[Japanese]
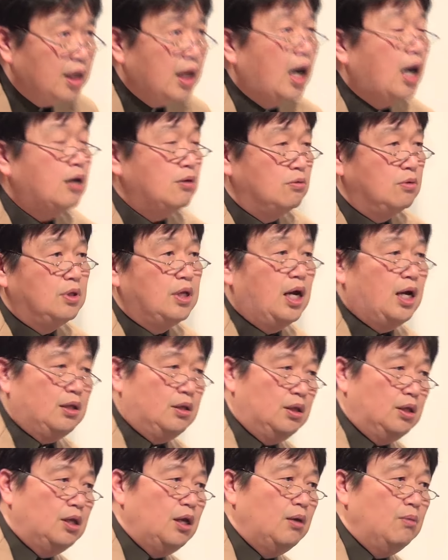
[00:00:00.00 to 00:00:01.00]
いがあるんであっ
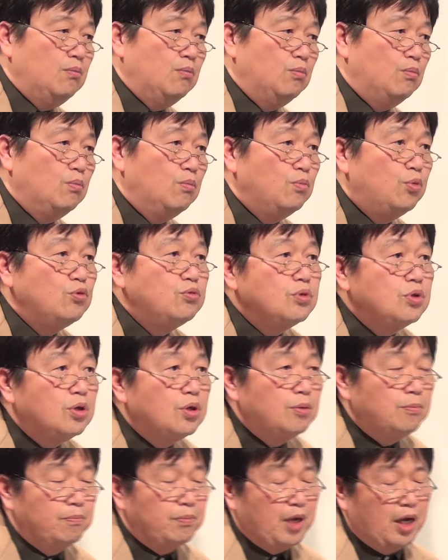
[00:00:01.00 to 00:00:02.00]
て僕
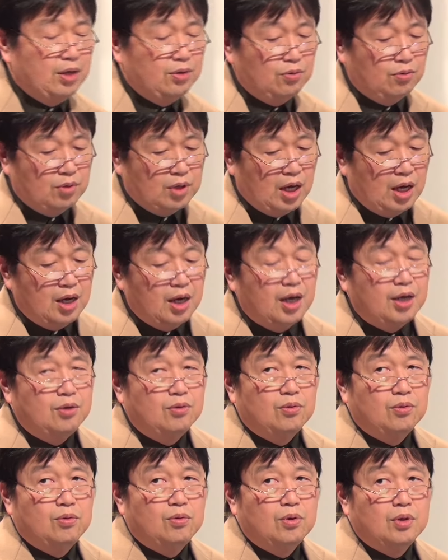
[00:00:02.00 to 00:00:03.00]
のあの考えの